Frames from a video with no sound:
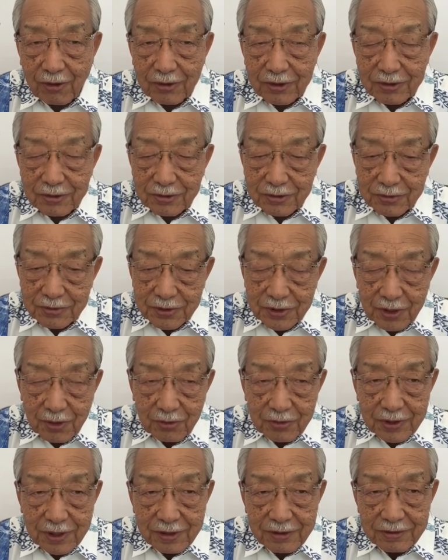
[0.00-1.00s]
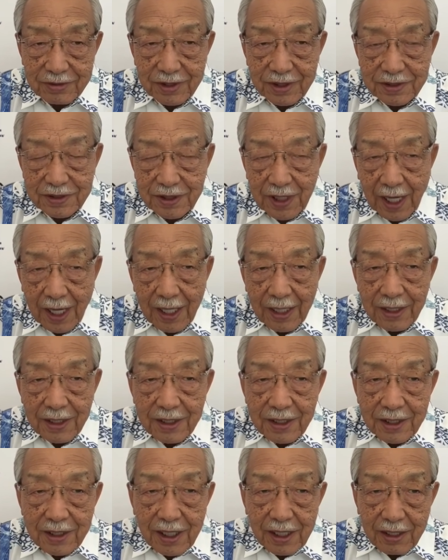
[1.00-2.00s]
いうふうに呼んでるんですが、
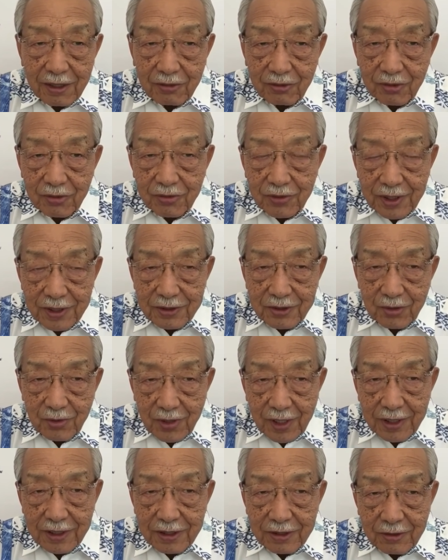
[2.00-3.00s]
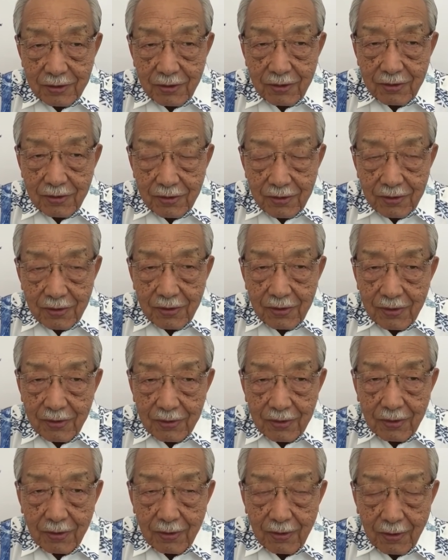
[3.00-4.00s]
えー、このレッドライン
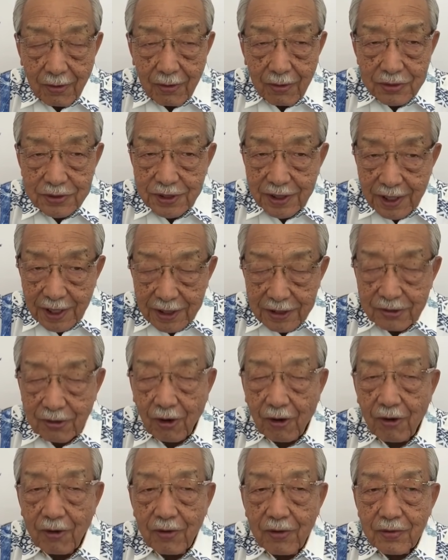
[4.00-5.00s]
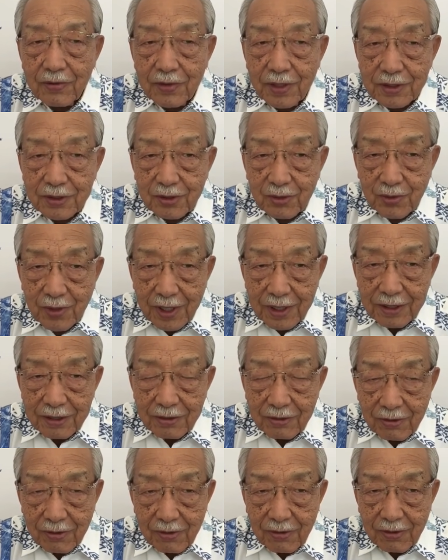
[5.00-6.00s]
を越せないと。レッドライン
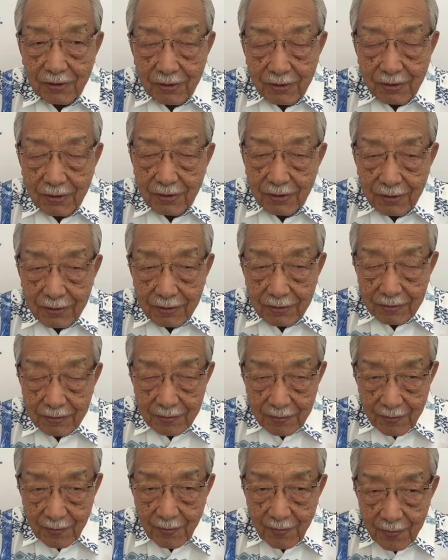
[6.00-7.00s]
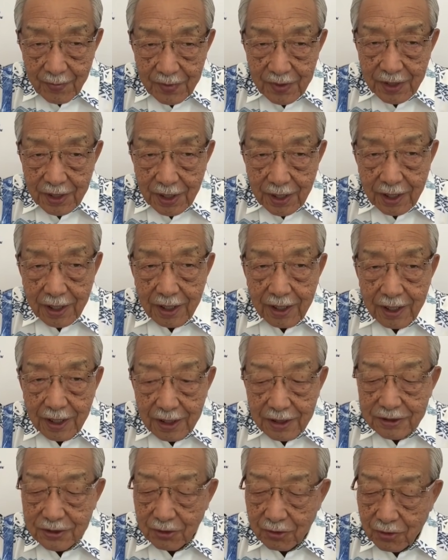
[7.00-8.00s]
をに
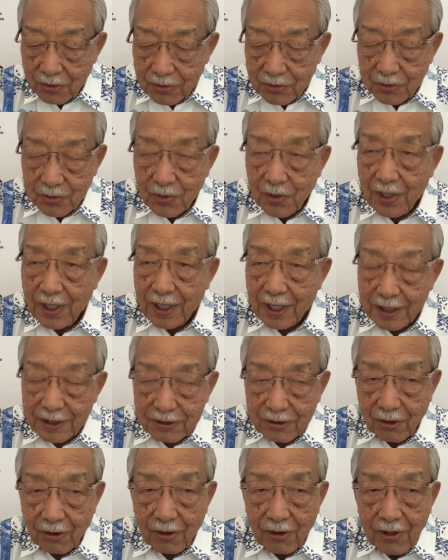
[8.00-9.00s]
その届かないと